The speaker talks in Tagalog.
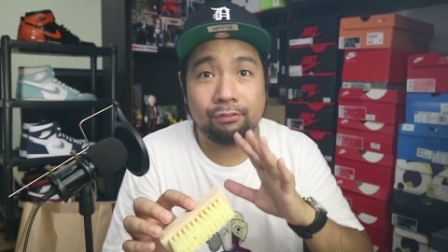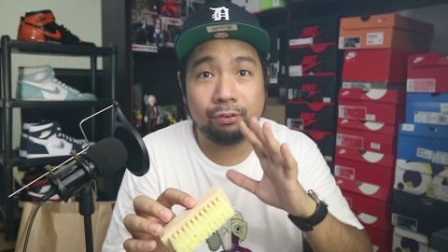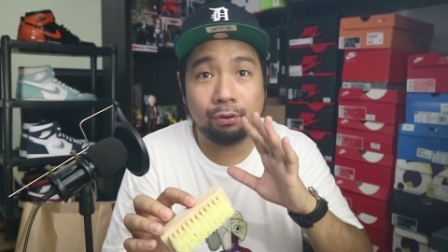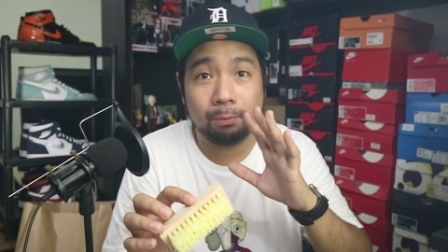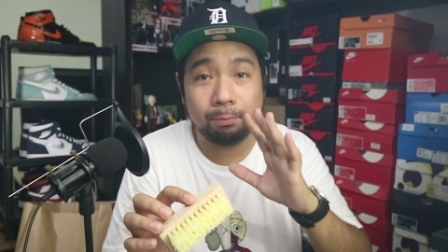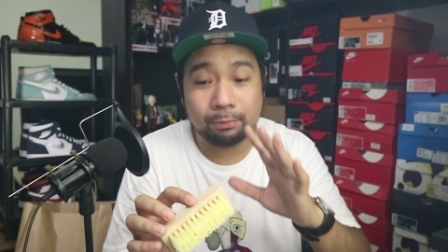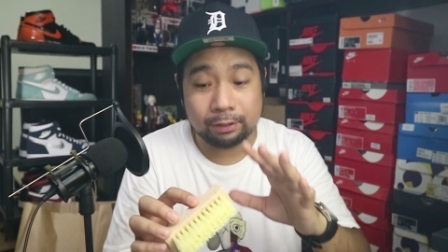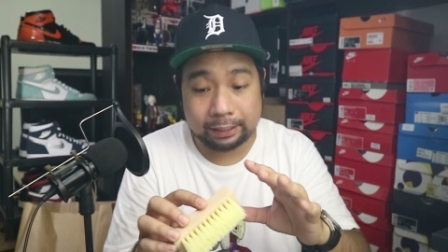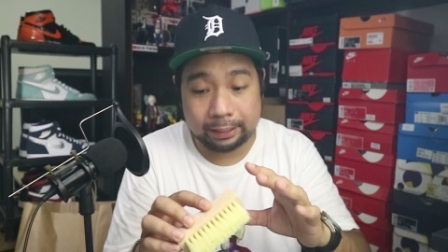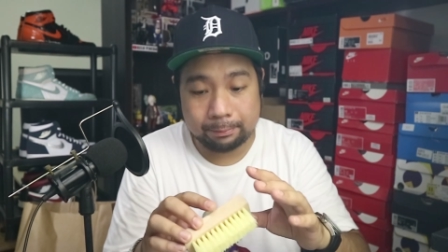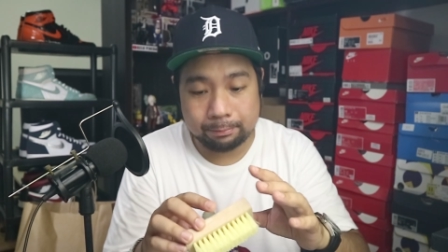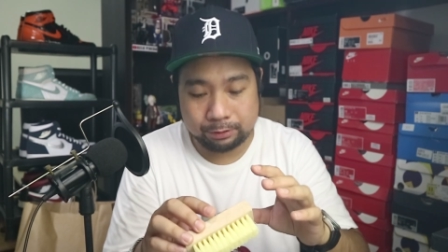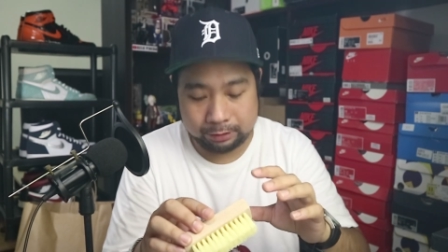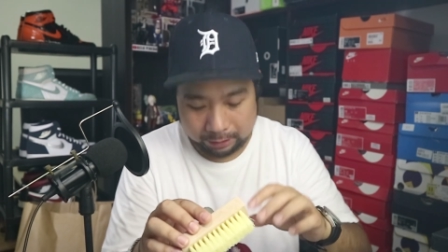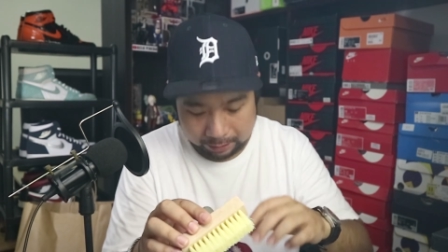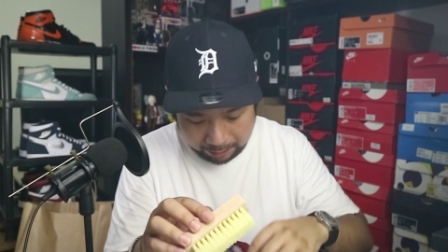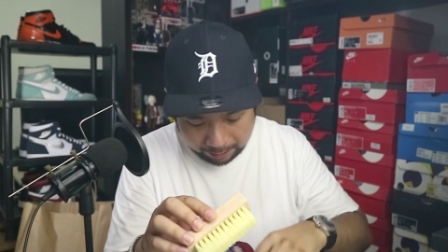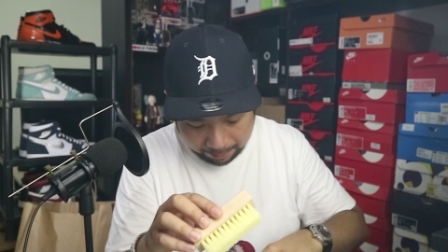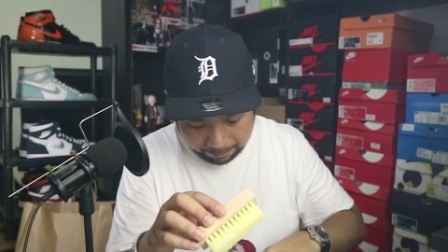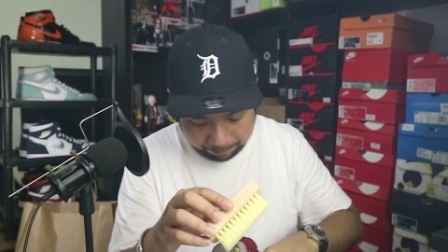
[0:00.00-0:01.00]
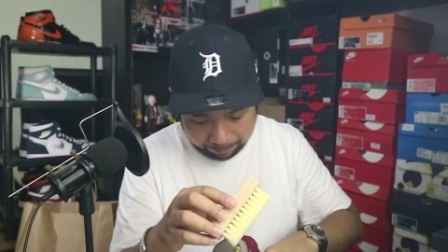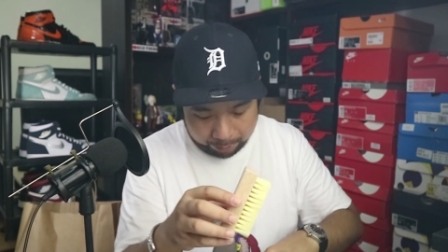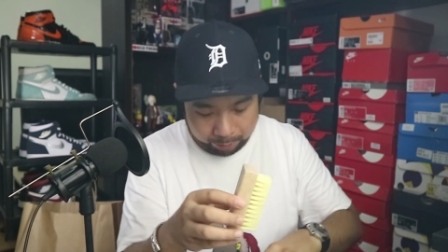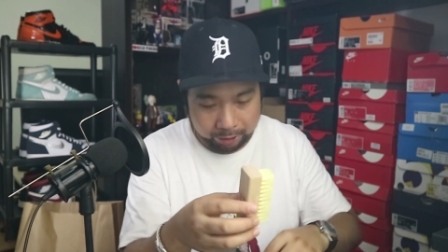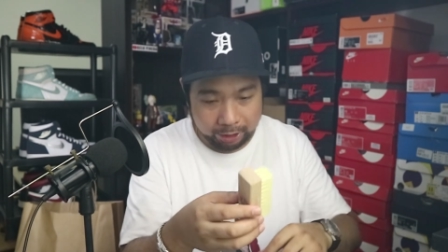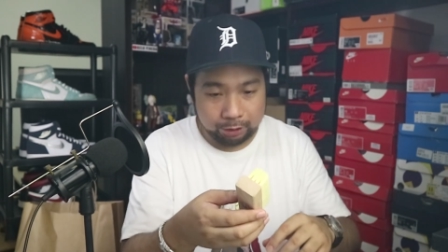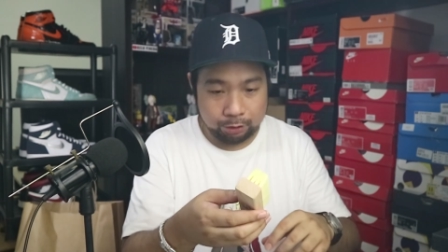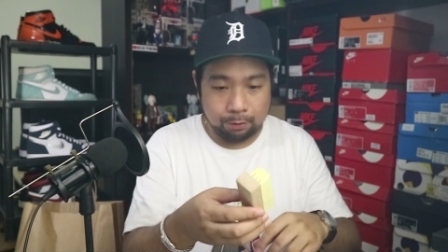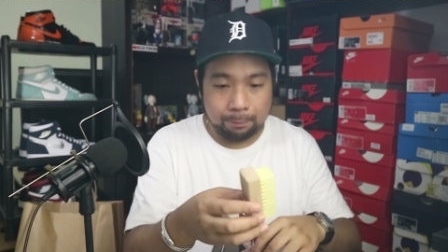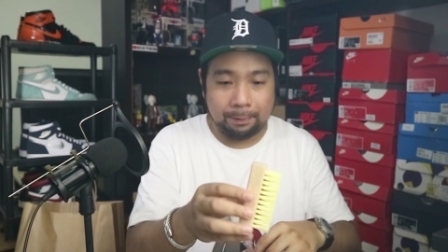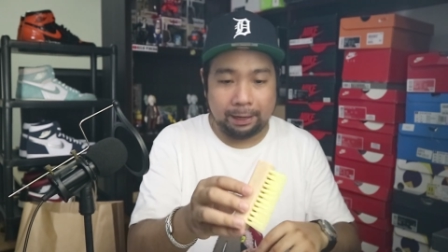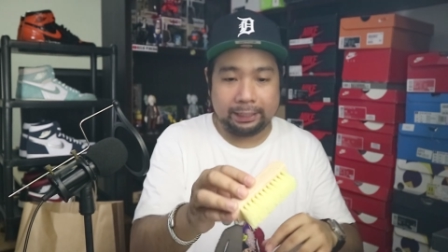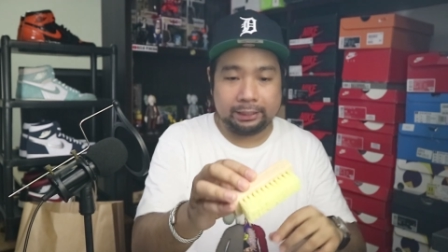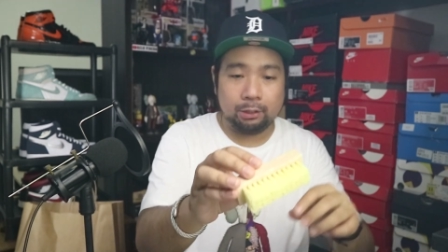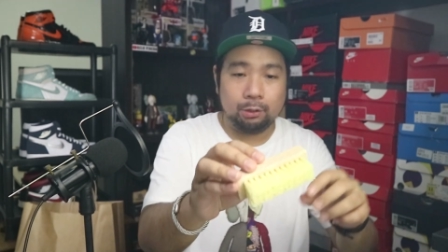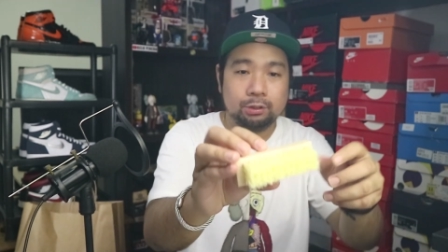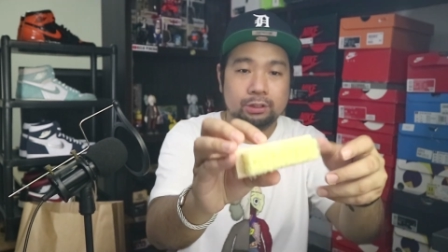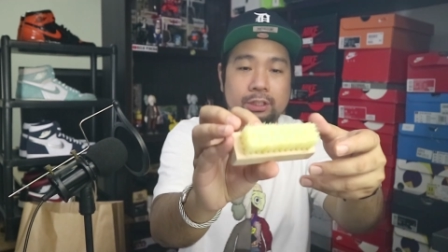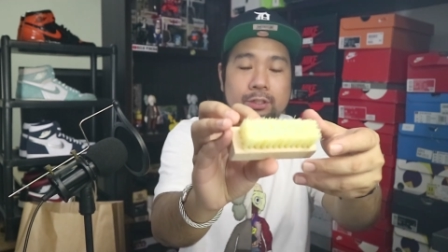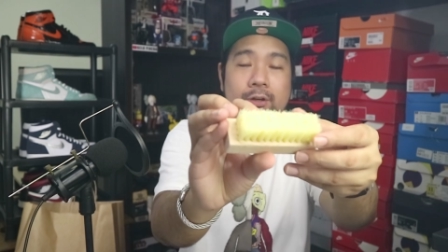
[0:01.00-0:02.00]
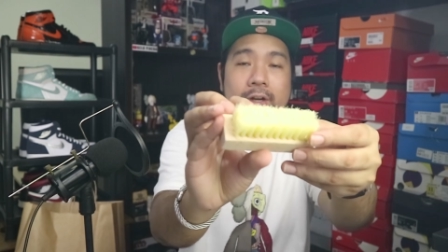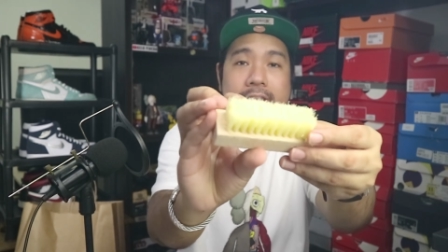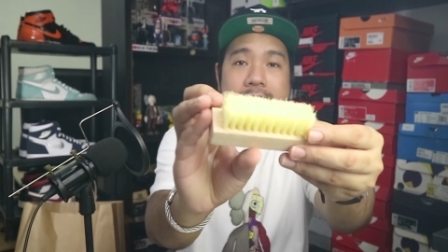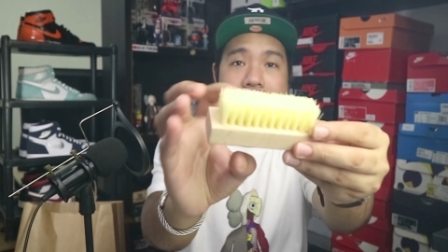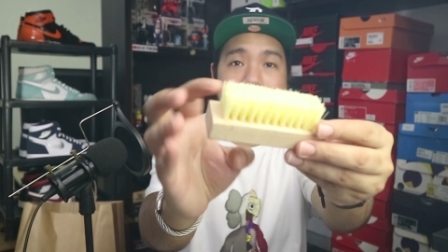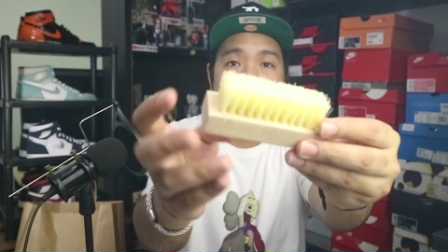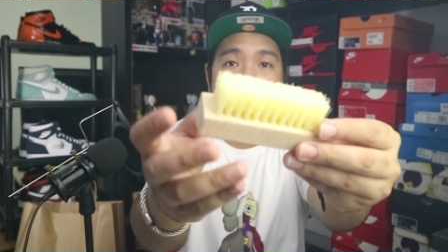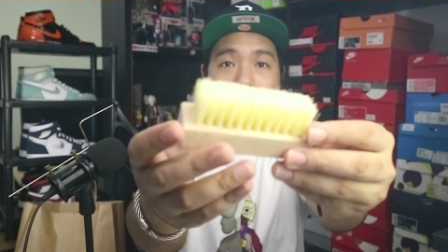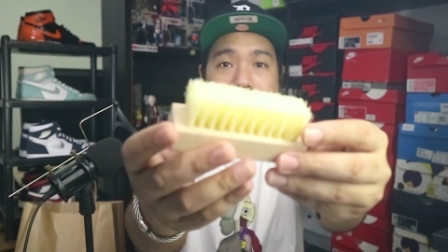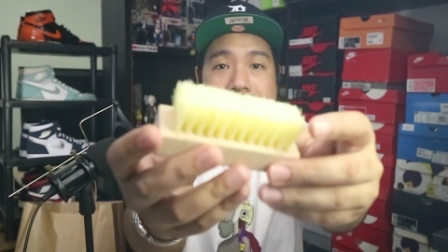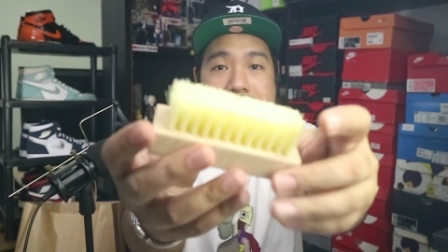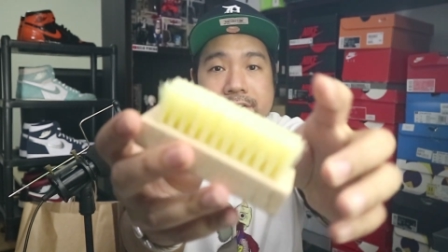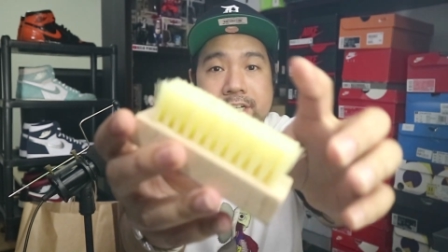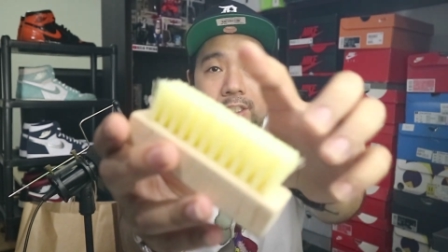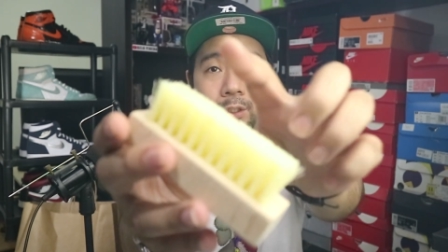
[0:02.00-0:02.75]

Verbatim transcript: from Rems. Pero ito, pakita ko sa inyo kanilang brush.